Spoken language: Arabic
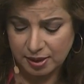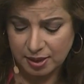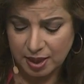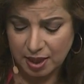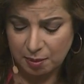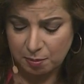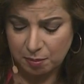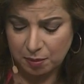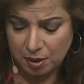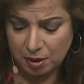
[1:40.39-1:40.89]

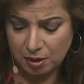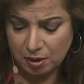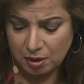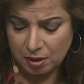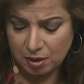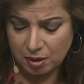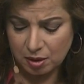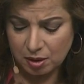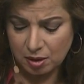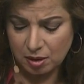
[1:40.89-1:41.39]
ايام بعد
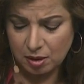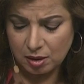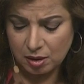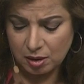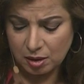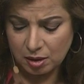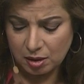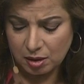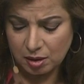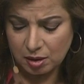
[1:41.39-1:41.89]
اجازه
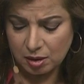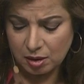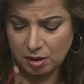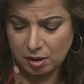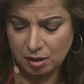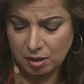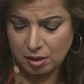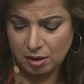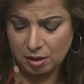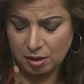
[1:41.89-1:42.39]
العيد
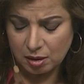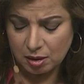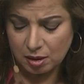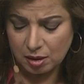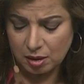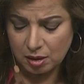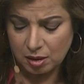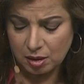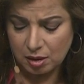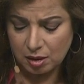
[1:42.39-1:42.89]
ايوه باربع
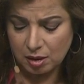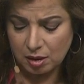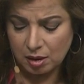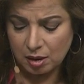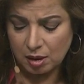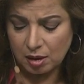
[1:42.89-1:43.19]
ايام